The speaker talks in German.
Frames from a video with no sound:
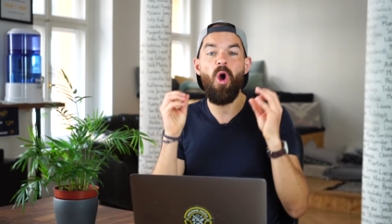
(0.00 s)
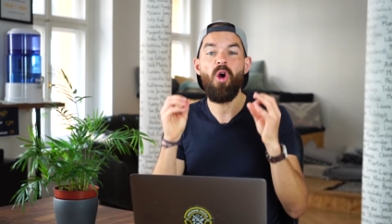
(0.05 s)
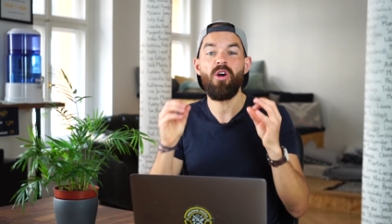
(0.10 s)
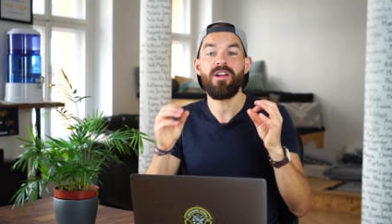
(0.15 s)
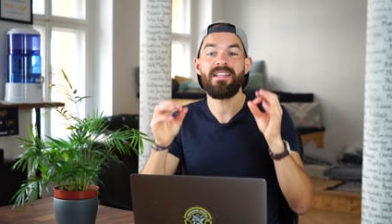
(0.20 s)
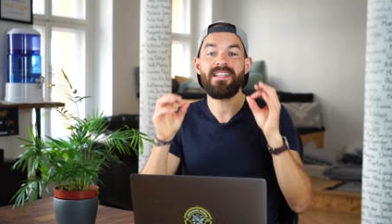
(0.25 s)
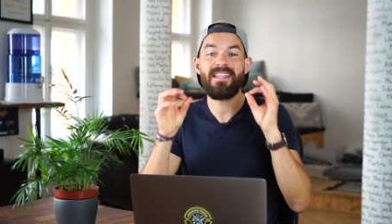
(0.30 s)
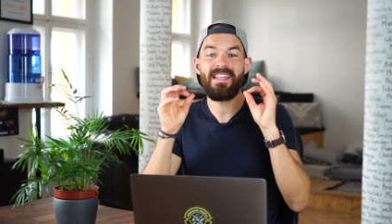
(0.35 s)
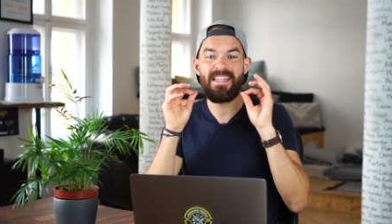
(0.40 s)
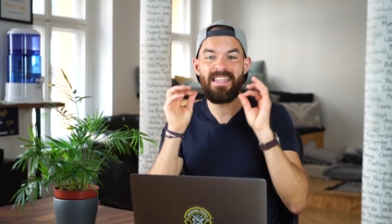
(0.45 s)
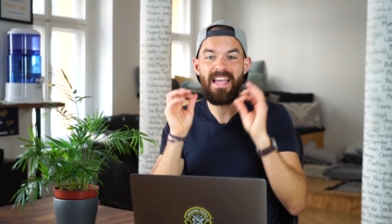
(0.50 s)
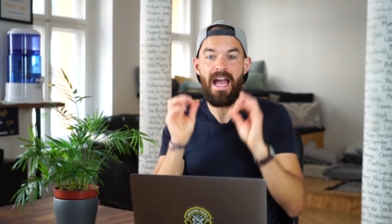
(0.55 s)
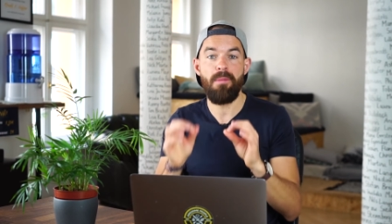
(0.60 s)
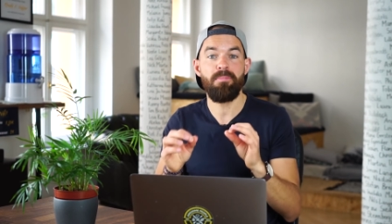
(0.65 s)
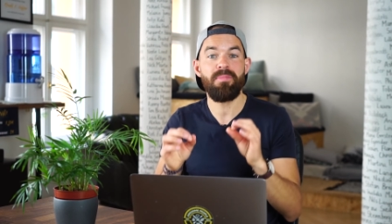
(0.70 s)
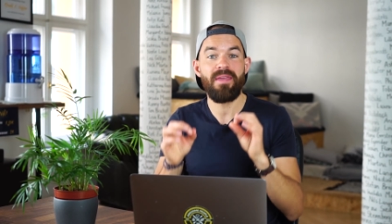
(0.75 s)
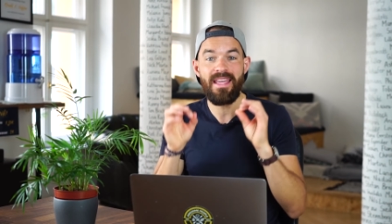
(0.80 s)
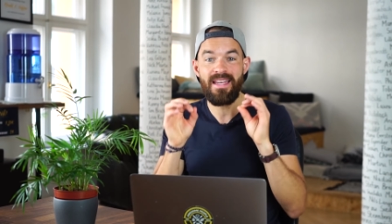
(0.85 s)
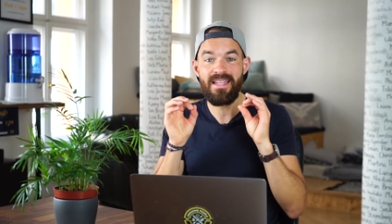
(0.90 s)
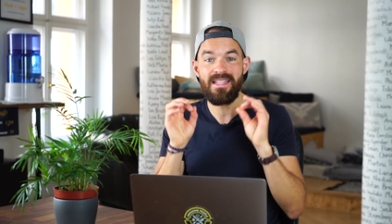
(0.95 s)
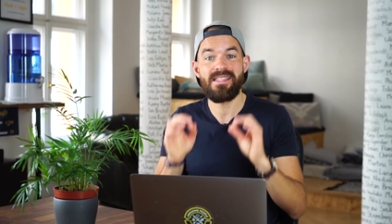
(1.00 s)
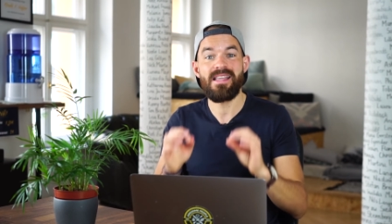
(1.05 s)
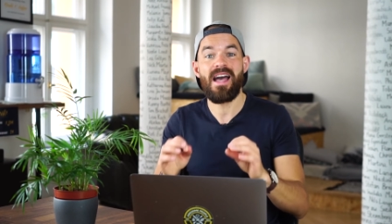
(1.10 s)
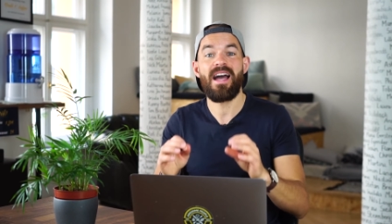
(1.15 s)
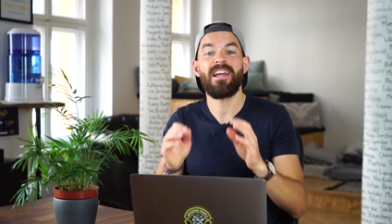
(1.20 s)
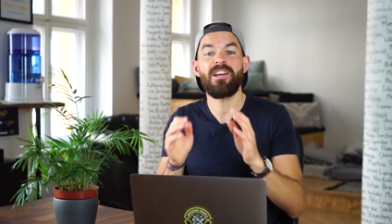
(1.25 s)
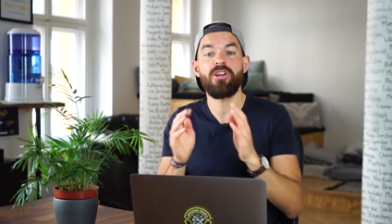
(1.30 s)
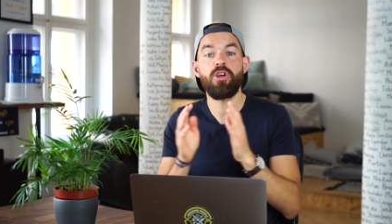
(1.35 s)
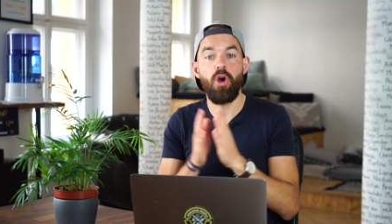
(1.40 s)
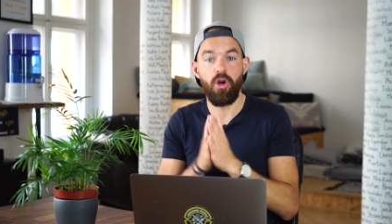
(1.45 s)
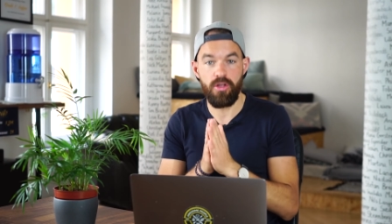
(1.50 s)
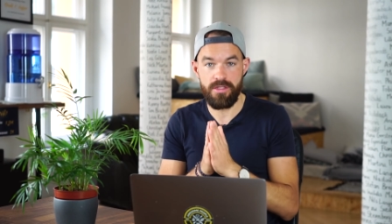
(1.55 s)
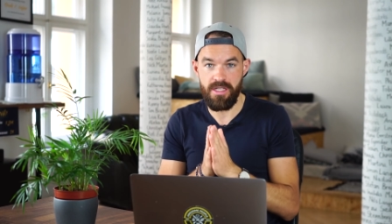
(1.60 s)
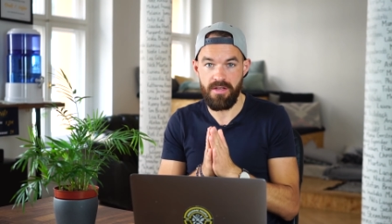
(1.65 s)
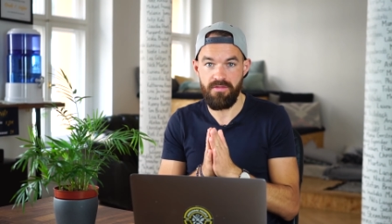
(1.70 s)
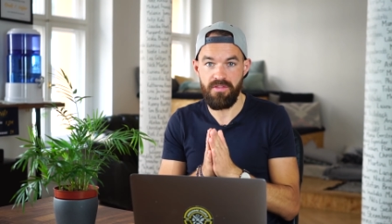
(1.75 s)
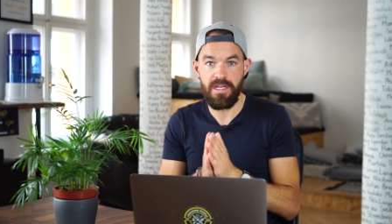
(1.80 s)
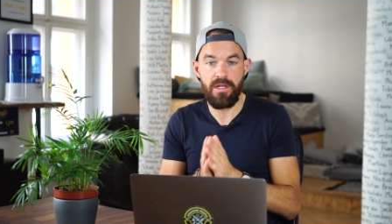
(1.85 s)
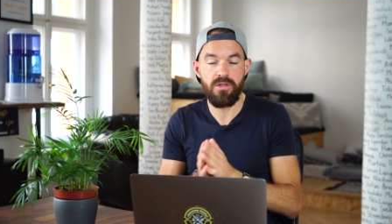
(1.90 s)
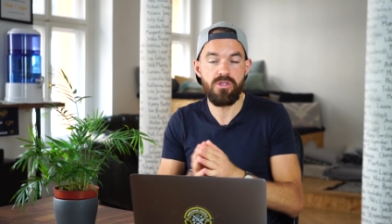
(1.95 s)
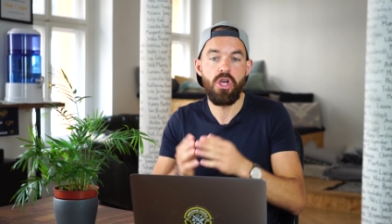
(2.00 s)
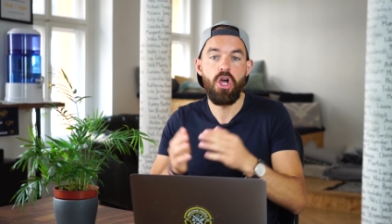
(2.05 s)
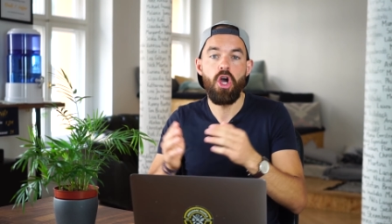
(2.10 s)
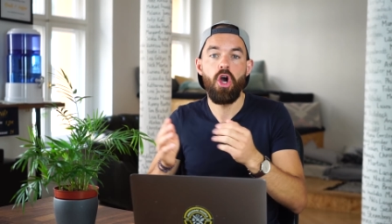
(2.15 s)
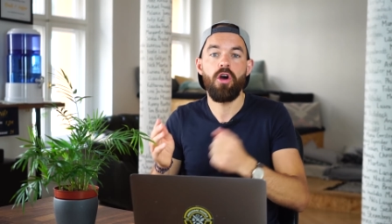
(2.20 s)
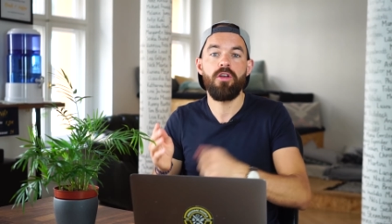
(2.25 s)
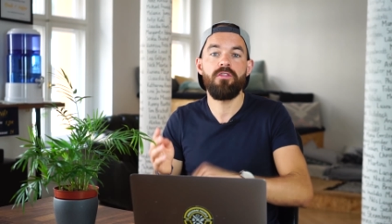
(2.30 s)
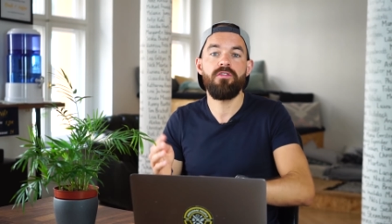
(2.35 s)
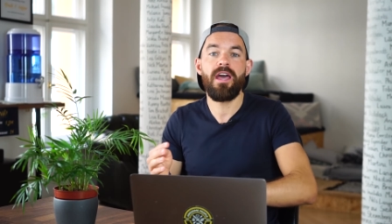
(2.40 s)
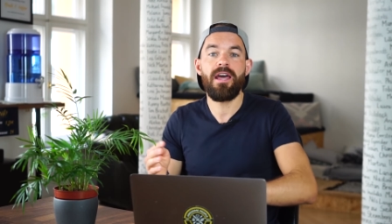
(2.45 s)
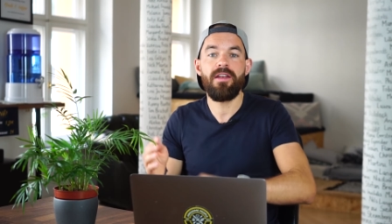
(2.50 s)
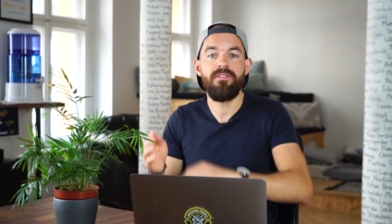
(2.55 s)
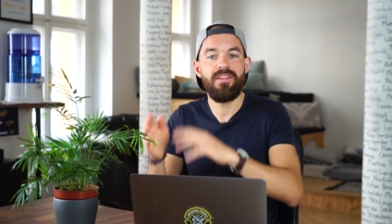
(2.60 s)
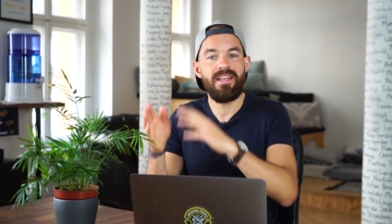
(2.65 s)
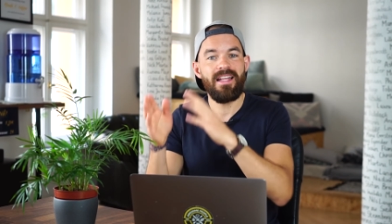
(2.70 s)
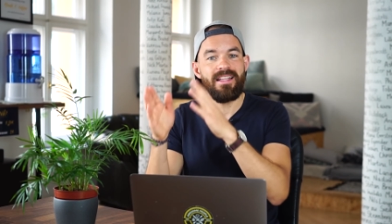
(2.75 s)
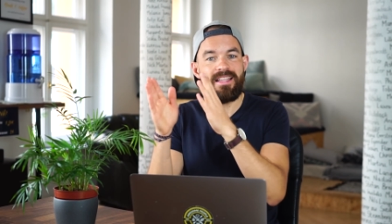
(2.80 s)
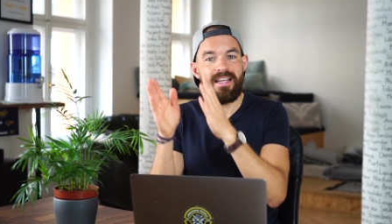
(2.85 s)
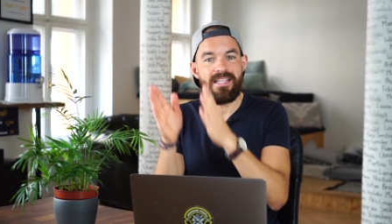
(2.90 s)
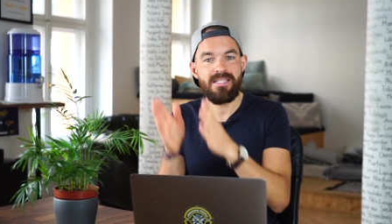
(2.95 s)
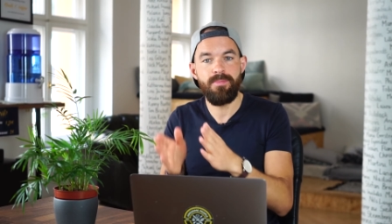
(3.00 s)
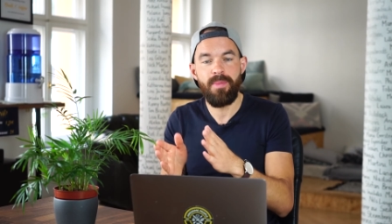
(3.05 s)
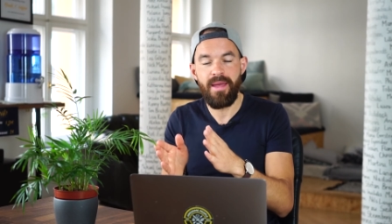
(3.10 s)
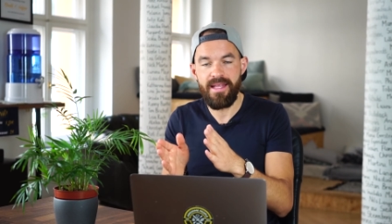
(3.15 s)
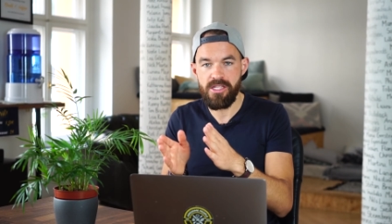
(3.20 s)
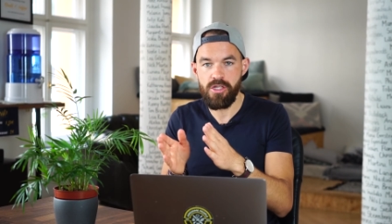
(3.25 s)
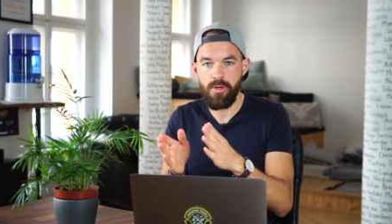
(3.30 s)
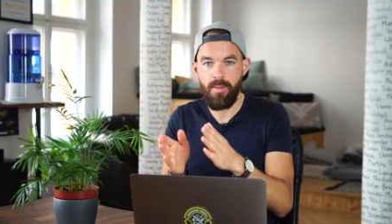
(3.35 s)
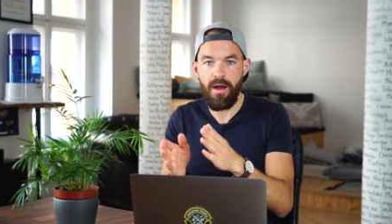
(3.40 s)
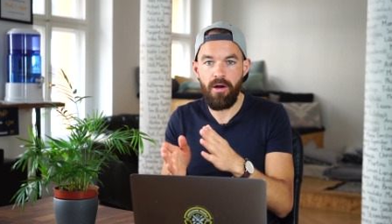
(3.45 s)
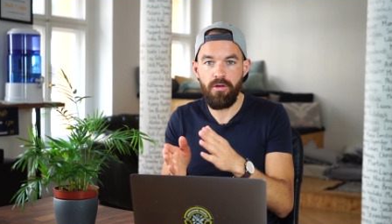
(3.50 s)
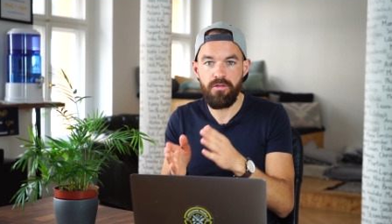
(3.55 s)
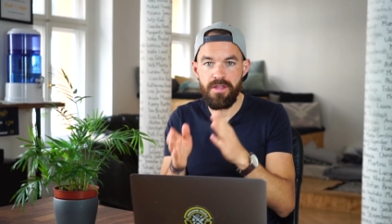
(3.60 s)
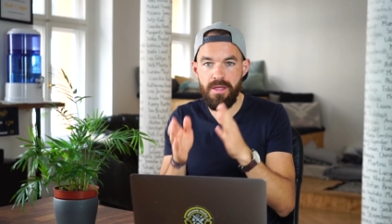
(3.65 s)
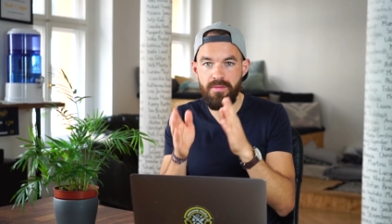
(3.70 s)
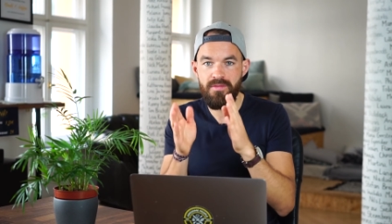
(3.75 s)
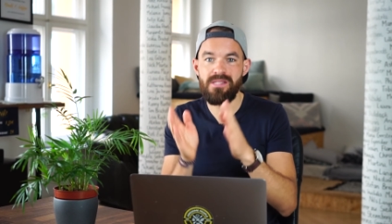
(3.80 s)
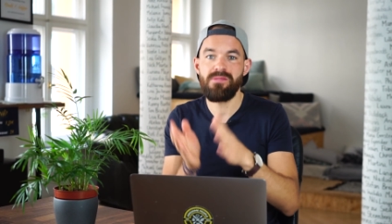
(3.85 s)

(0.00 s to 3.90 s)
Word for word: ordentlich abgehen in Sachen Content-Videos und werden wieder das Pensum aufnehmen,